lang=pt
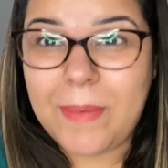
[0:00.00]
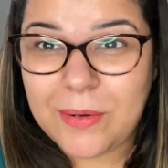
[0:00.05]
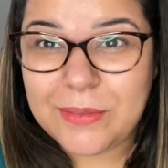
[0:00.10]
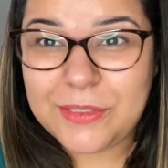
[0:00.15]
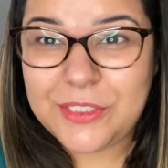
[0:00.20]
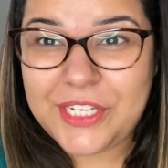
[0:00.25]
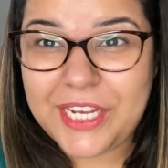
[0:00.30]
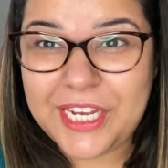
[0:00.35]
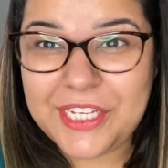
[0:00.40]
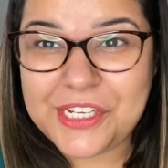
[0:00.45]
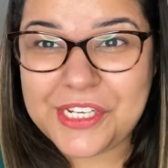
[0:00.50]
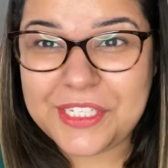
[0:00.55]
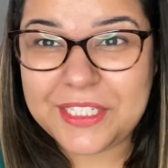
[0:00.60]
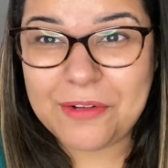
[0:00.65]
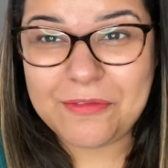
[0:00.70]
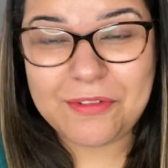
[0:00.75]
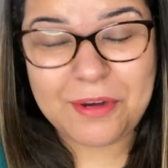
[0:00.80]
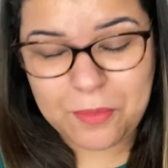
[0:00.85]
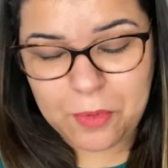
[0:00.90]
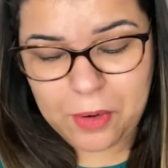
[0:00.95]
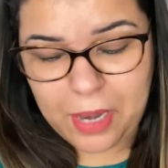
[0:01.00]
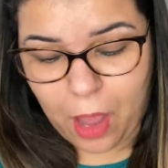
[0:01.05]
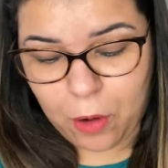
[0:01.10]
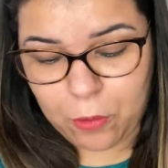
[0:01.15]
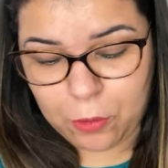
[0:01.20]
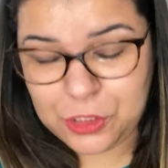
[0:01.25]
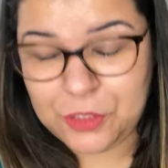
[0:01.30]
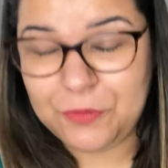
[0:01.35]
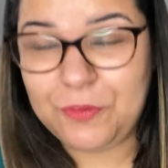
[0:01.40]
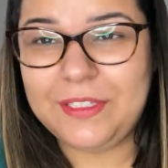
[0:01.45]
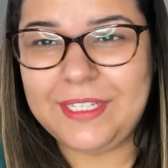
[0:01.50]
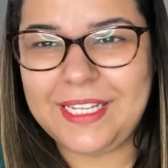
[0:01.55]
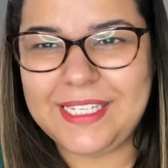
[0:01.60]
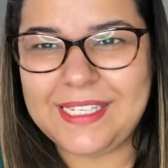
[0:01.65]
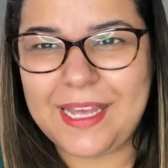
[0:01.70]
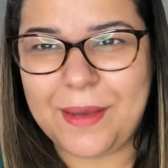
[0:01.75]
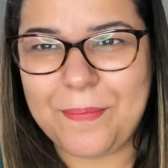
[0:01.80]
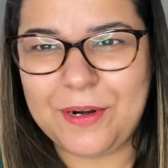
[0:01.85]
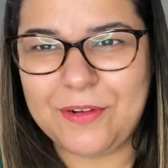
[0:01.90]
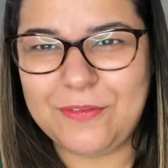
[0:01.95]
Bom, gente, então vamos lá. Hoje eu vou
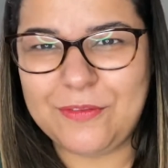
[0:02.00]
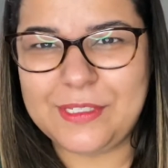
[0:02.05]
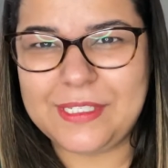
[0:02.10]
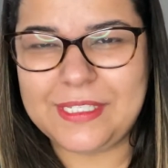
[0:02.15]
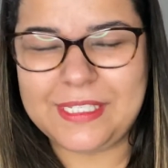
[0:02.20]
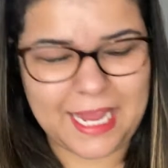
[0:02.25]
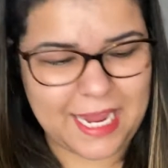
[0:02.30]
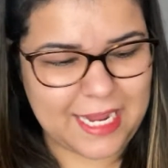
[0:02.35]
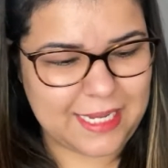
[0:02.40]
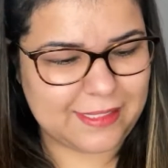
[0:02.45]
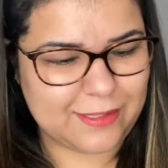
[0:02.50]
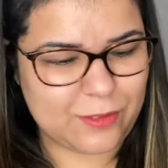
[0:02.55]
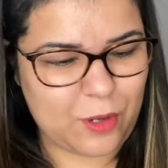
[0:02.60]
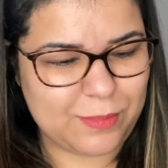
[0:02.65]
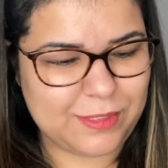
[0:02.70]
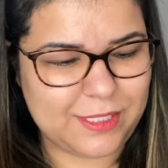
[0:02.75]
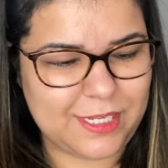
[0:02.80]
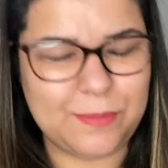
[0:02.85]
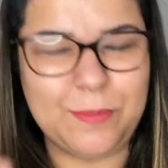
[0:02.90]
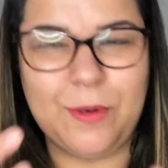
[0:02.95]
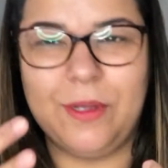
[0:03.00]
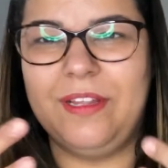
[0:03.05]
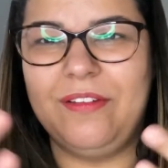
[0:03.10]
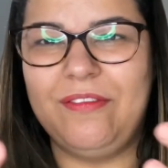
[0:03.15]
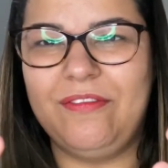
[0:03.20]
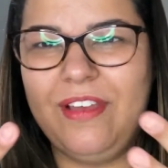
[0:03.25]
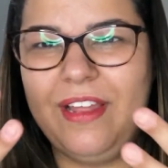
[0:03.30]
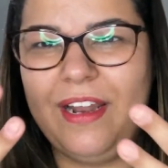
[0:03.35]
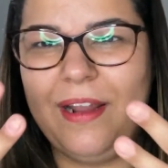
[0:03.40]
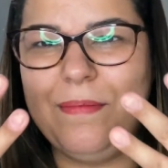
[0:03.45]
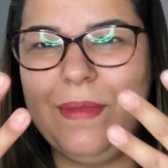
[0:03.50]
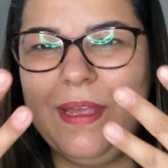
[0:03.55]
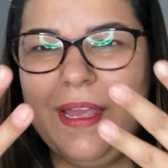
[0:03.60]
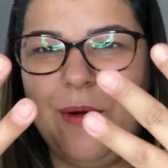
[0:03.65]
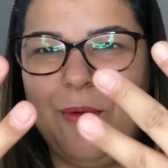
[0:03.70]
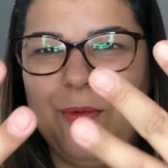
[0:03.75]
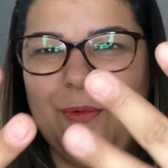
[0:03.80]
testar pra vocês, como vocês podem ver, a minha